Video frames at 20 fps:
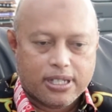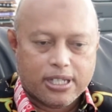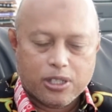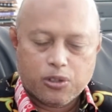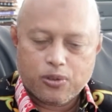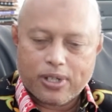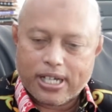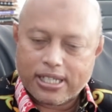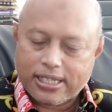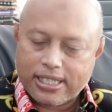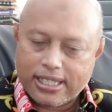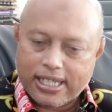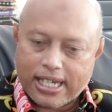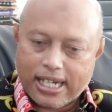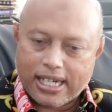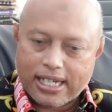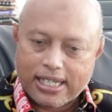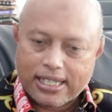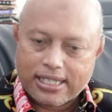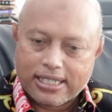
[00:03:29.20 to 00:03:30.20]
Itu
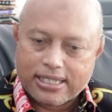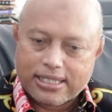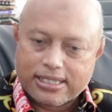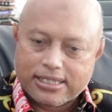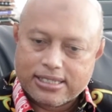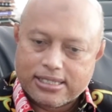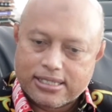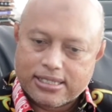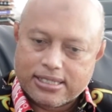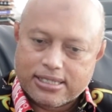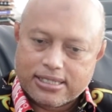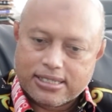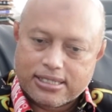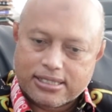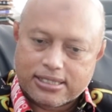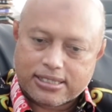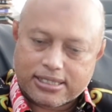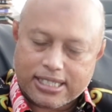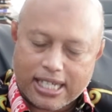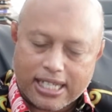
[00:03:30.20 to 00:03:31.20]
artinya
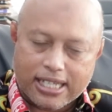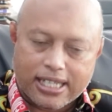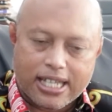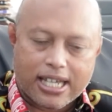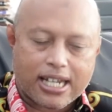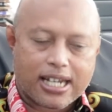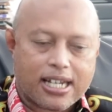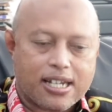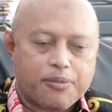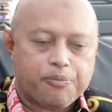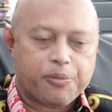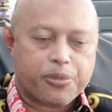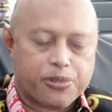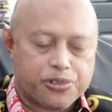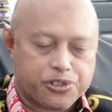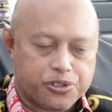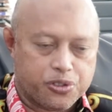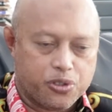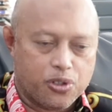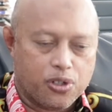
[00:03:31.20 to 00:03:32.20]
standar
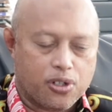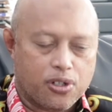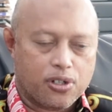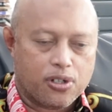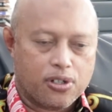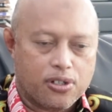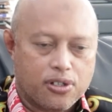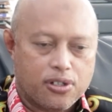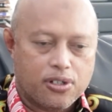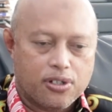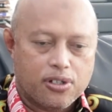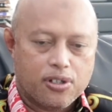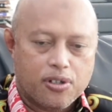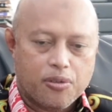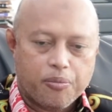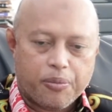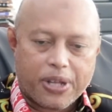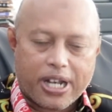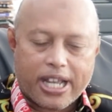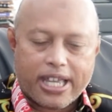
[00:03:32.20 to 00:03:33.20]
prosedur
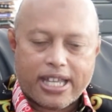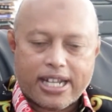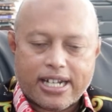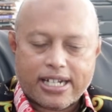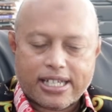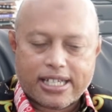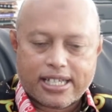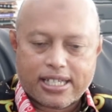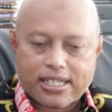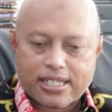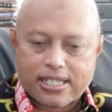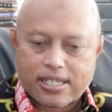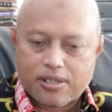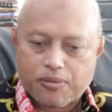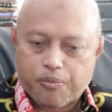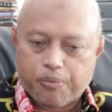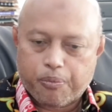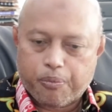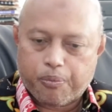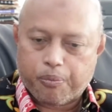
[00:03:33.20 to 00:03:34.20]
pelayanan
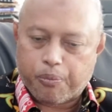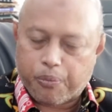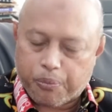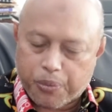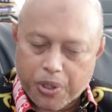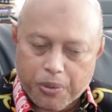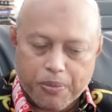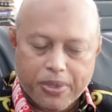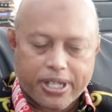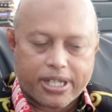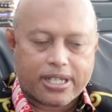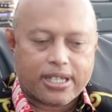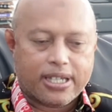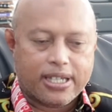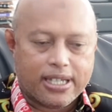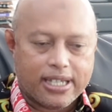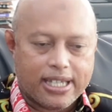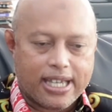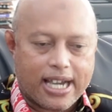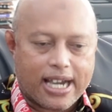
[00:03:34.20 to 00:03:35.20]

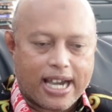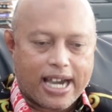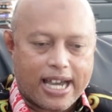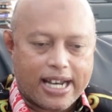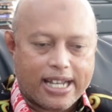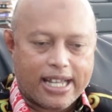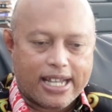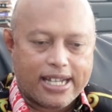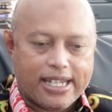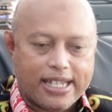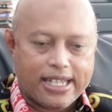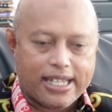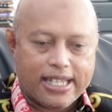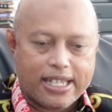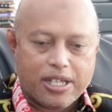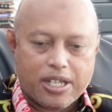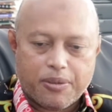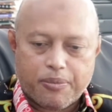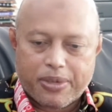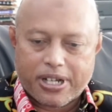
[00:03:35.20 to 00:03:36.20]
publik yang ada
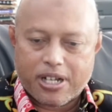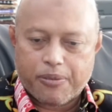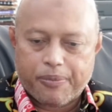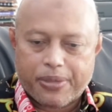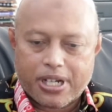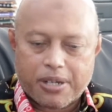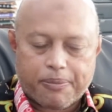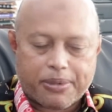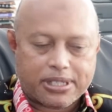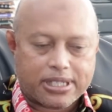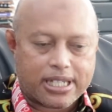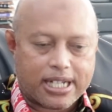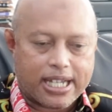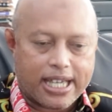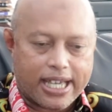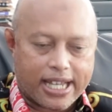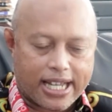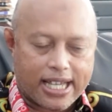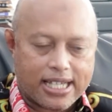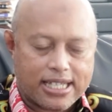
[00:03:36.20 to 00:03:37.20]
di Badan Pendapatan
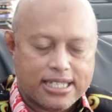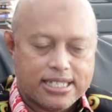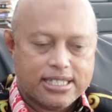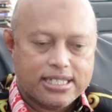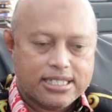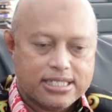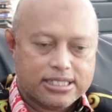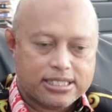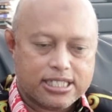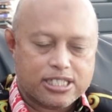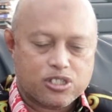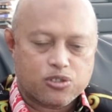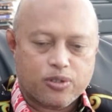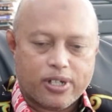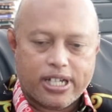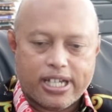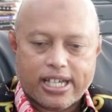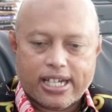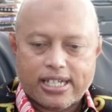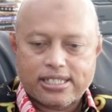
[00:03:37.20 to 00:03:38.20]
Daerah
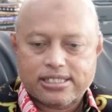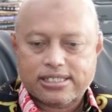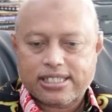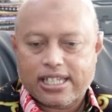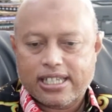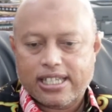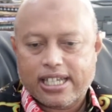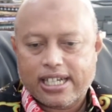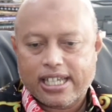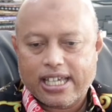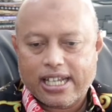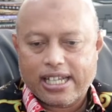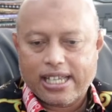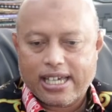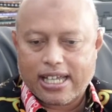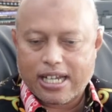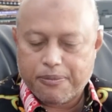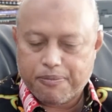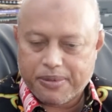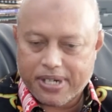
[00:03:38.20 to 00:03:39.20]
sesuai dengan standar yang
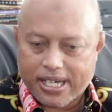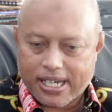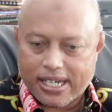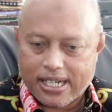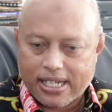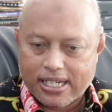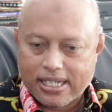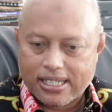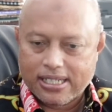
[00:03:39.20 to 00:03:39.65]
diharapkan